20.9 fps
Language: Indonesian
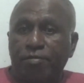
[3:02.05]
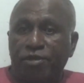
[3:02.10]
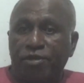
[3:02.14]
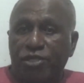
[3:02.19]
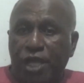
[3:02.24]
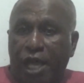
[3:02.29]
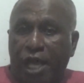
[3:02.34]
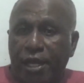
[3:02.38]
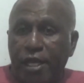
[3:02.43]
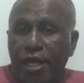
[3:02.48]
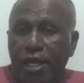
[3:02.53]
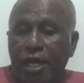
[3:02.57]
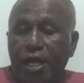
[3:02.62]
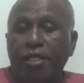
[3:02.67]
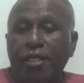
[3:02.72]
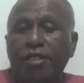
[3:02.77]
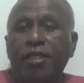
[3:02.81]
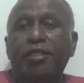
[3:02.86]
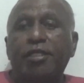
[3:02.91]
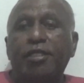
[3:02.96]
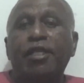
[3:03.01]
yang besar,
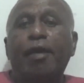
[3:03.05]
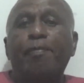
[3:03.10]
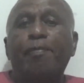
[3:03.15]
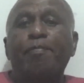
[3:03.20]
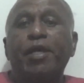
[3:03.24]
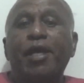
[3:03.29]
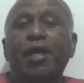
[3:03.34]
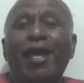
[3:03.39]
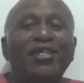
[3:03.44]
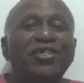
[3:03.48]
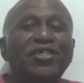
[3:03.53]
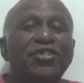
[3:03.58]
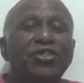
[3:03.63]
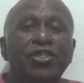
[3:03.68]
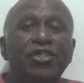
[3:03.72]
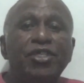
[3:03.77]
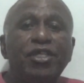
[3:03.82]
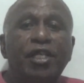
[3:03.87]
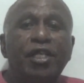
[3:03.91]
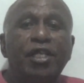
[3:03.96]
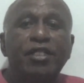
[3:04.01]
tetapi
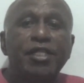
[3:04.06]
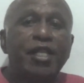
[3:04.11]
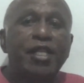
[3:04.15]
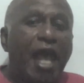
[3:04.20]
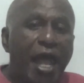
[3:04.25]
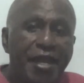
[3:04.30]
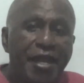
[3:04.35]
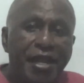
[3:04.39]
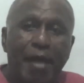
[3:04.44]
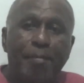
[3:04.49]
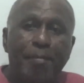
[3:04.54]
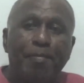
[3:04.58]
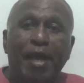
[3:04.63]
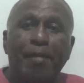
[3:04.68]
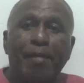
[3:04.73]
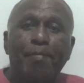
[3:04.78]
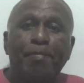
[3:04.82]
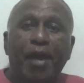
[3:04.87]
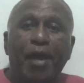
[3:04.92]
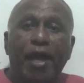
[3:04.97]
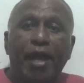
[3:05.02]
hasilnya tidak ada
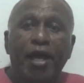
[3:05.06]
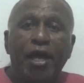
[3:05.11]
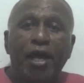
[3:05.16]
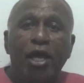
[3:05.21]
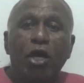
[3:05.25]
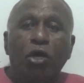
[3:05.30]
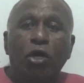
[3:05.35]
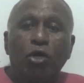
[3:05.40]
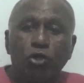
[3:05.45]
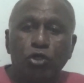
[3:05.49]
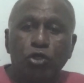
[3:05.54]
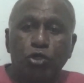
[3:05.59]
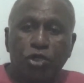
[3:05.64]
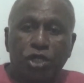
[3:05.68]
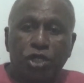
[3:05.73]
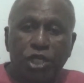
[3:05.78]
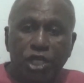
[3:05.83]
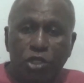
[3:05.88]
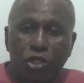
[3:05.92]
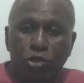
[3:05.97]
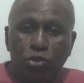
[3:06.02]
apa-apa?
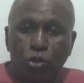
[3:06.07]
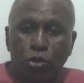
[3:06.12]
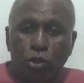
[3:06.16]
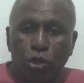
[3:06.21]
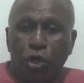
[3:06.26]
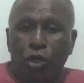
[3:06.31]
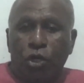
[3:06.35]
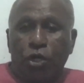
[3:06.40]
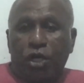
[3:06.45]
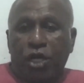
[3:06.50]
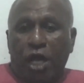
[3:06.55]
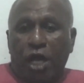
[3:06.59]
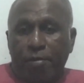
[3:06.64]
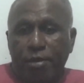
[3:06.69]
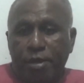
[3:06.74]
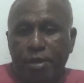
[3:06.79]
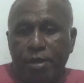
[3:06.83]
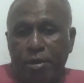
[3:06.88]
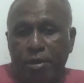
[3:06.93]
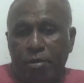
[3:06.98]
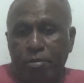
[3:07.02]
Untuk itu,
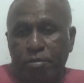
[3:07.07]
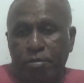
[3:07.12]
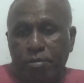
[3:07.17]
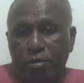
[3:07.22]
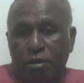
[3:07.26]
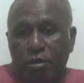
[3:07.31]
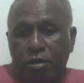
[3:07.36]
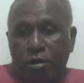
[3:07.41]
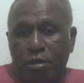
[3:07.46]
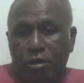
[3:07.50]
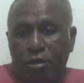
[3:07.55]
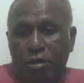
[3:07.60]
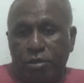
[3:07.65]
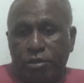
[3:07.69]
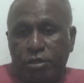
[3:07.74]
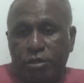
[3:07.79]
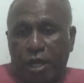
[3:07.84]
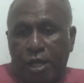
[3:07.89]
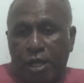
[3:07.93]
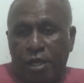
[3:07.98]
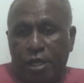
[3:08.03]
kami eh,
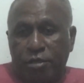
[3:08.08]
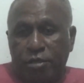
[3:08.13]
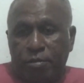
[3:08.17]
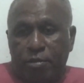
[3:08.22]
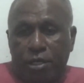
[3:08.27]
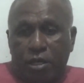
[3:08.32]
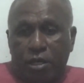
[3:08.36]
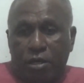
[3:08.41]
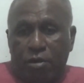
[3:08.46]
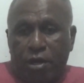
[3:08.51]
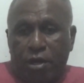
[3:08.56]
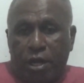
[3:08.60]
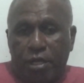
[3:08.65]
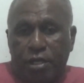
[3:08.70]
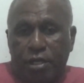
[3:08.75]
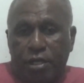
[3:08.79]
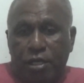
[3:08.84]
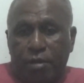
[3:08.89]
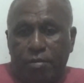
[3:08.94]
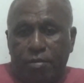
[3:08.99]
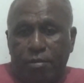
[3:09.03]
saya sebagai
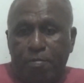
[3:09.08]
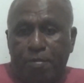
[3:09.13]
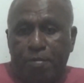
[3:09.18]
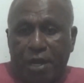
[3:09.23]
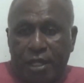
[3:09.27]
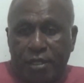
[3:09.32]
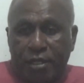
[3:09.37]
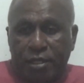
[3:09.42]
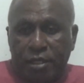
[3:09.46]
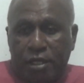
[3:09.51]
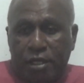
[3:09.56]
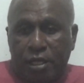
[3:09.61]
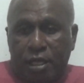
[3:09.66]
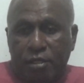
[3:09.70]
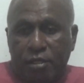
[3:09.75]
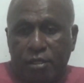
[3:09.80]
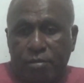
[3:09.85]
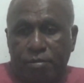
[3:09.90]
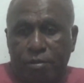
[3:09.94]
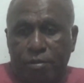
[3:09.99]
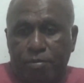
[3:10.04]
orang yang memperhatikan
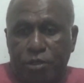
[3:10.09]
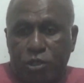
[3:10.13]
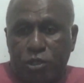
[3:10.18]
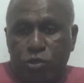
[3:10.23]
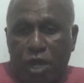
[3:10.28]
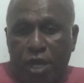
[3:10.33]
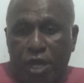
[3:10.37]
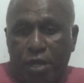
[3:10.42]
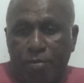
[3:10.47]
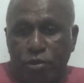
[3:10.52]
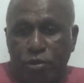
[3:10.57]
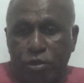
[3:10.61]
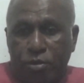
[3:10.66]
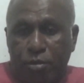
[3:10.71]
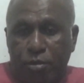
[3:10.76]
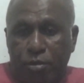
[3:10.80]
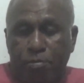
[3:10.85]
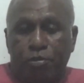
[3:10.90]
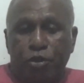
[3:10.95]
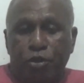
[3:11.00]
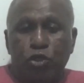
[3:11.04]
perjuangan
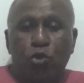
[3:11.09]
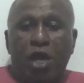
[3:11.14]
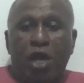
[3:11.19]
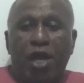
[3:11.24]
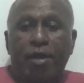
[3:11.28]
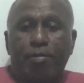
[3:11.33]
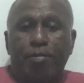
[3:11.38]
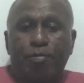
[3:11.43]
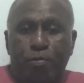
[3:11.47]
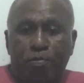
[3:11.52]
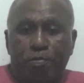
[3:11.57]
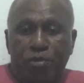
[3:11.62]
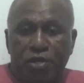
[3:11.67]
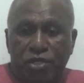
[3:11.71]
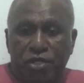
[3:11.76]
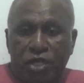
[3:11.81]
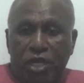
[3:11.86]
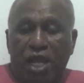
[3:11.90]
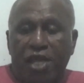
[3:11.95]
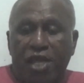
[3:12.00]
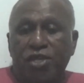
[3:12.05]
memperjuangkan
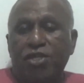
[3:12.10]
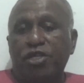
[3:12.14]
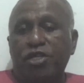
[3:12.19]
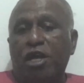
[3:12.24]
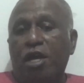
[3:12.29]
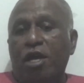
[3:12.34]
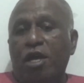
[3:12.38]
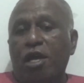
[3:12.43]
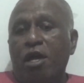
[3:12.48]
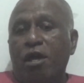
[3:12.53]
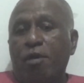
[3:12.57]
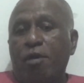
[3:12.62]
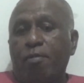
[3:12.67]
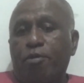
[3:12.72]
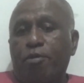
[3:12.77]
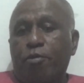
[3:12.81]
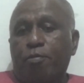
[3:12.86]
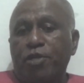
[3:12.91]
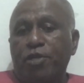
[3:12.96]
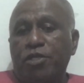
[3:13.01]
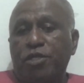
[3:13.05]
provinsi lahirnya
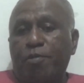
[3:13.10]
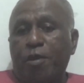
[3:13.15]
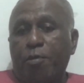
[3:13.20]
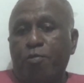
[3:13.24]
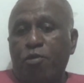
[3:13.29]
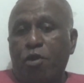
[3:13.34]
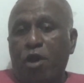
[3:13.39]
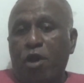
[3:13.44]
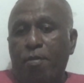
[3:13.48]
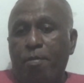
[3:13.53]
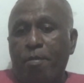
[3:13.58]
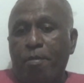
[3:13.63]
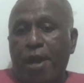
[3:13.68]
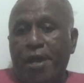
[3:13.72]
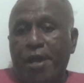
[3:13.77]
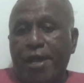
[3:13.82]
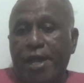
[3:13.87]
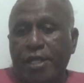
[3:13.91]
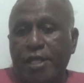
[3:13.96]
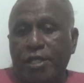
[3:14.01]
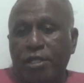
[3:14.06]
Provinsi Papua
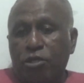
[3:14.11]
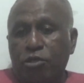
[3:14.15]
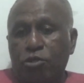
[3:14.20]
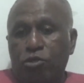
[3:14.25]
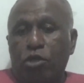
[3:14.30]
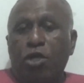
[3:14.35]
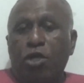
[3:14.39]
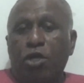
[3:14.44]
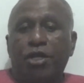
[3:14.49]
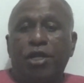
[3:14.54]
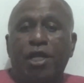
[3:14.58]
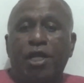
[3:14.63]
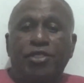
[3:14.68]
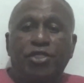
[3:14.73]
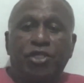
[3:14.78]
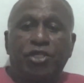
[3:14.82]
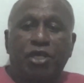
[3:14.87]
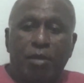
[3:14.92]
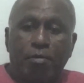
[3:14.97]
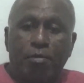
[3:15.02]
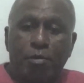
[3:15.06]
Barat dan
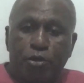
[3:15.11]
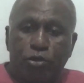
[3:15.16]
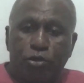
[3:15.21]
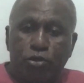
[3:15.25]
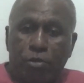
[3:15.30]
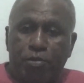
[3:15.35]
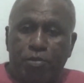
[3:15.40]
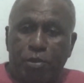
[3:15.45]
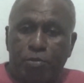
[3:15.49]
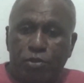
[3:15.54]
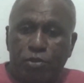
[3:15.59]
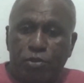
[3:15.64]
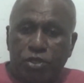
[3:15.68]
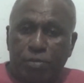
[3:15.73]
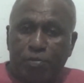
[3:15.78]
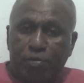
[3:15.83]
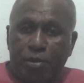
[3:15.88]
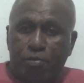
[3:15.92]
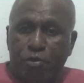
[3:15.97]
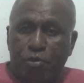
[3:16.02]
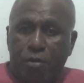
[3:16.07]
sekarang memperjuangkan
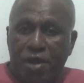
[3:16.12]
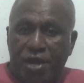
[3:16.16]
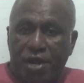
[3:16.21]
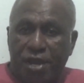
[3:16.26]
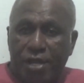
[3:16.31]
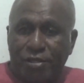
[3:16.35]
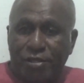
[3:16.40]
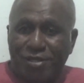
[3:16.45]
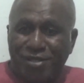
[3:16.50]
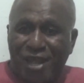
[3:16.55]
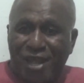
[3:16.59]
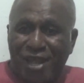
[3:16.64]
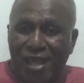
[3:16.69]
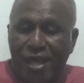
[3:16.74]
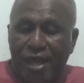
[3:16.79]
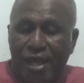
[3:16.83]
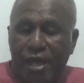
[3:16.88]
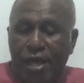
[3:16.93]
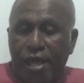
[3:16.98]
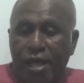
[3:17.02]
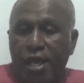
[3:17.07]
provinsi Papua Barat
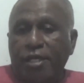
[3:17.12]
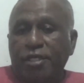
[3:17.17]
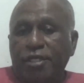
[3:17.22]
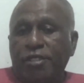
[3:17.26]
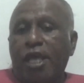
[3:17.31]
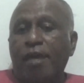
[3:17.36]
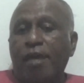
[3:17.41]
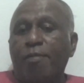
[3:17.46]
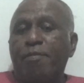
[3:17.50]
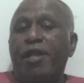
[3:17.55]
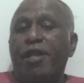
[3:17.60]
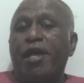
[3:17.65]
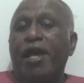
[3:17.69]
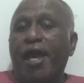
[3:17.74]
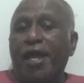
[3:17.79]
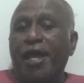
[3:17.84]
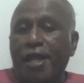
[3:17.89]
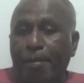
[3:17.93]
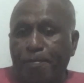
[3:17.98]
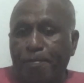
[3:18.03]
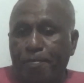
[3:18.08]
Daya, saya
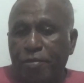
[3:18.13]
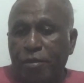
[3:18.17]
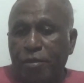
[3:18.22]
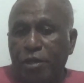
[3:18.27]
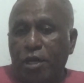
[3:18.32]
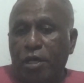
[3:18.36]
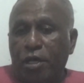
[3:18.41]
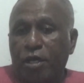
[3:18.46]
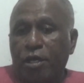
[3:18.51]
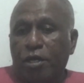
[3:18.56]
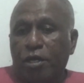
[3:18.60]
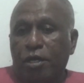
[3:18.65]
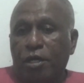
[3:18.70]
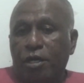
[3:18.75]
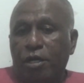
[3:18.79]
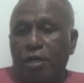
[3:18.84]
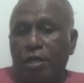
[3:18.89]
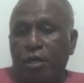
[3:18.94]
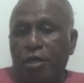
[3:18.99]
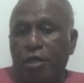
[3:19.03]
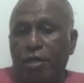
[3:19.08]
berharap
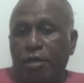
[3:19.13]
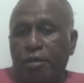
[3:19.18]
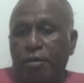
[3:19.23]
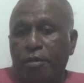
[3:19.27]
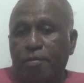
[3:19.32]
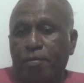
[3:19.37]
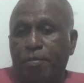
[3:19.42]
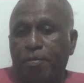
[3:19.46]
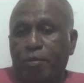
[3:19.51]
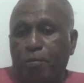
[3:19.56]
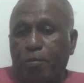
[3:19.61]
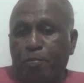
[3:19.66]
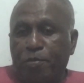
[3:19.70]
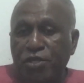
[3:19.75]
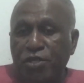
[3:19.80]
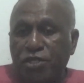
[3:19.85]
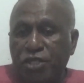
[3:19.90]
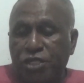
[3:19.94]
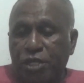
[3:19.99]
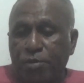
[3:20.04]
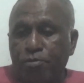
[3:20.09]
uh,
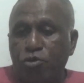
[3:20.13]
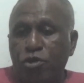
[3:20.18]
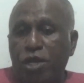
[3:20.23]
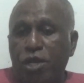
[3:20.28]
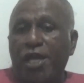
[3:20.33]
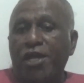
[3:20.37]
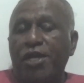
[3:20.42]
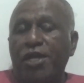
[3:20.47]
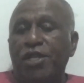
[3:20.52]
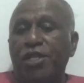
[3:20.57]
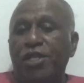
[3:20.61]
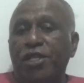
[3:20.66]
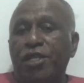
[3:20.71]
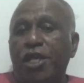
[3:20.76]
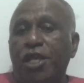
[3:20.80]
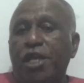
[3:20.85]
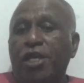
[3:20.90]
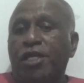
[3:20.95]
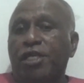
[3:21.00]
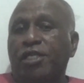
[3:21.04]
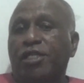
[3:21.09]
provinsi termuda ini
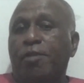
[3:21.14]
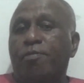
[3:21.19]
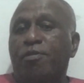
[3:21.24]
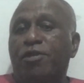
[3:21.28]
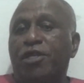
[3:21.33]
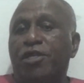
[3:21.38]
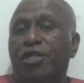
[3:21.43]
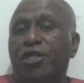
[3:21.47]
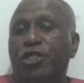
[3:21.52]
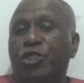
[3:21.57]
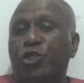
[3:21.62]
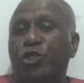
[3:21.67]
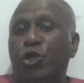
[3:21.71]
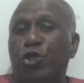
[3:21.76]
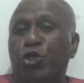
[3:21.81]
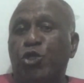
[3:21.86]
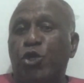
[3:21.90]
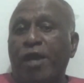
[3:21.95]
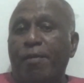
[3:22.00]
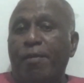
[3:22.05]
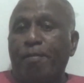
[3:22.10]
kita menjadi
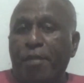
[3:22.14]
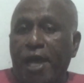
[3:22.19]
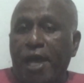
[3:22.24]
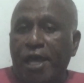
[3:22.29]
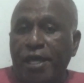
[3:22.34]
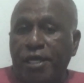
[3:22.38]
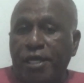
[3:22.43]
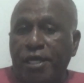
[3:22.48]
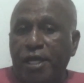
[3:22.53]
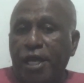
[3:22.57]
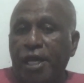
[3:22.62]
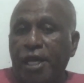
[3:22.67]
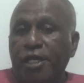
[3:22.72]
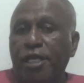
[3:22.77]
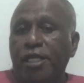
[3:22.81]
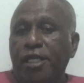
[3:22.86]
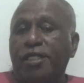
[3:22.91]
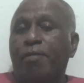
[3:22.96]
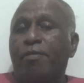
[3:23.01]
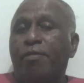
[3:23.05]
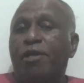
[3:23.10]
contoh yang baik
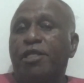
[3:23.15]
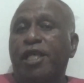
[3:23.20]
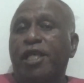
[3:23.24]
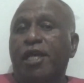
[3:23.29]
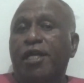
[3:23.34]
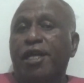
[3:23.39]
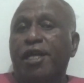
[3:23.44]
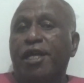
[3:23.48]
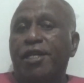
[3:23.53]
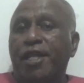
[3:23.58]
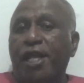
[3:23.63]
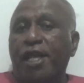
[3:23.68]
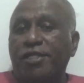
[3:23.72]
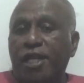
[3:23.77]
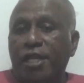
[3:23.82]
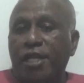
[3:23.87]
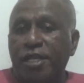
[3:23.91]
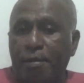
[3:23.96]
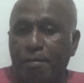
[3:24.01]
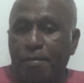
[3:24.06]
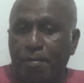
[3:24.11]
kita meletakkan
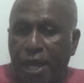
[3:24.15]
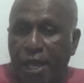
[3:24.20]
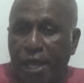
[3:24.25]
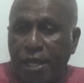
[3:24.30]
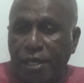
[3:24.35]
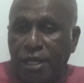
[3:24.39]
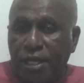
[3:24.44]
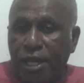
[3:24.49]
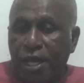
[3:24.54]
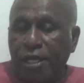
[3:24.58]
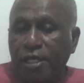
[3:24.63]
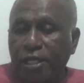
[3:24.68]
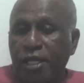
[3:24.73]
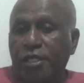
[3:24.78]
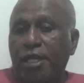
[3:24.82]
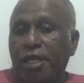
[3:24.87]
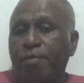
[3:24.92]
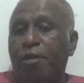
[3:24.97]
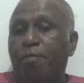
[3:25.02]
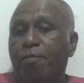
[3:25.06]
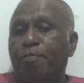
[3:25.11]
dasar yang baik,
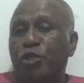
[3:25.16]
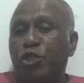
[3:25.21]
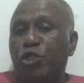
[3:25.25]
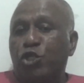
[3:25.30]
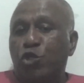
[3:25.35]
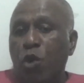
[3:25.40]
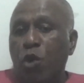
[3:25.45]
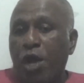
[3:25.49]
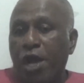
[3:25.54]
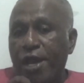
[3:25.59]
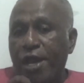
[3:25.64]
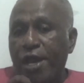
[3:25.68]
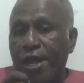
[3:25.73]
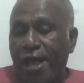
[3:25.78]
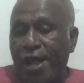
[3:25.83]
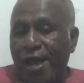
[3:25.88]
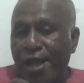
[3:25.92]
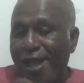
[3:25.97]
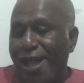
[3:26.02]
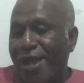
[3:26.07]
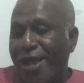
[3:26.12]
kita memperjuangkan
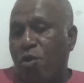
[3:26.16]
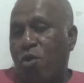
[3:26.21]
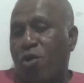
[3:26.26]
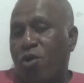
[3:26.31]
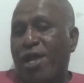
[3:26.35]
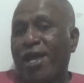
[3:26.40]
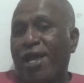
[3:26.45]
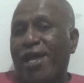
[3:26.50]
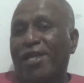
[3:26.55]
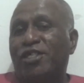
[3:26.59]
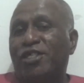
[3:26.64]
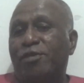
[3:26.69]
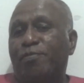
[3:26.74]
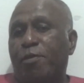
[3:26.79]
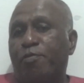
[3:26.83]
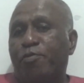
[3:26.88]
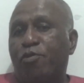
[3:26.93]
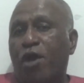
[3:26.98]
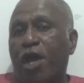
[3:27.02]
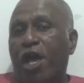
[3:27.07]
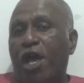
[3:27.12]
hak-hak orang asli
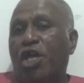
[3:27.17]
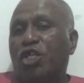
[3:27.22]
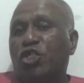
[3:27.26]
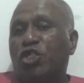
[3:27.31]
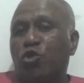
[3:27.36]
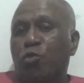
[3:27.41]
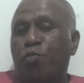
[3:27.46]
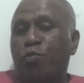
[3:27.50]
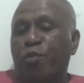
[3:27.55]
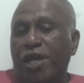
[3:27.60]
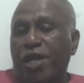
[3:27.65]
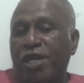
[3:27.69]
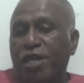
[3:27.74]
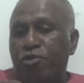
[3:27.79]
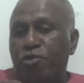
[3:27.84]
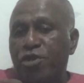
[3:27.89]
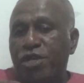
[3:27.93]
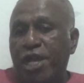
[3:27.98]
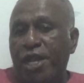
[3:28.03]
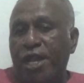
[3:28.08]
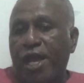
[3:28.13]
Papua supaya
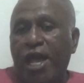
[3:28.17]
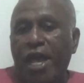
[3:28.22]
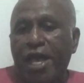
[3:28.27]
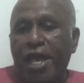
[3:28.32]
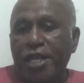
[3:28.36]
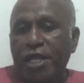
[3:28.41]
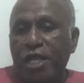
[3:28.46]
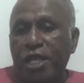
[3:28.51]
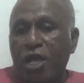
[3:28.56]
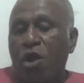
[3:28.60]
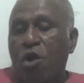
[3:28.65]
kemudian hari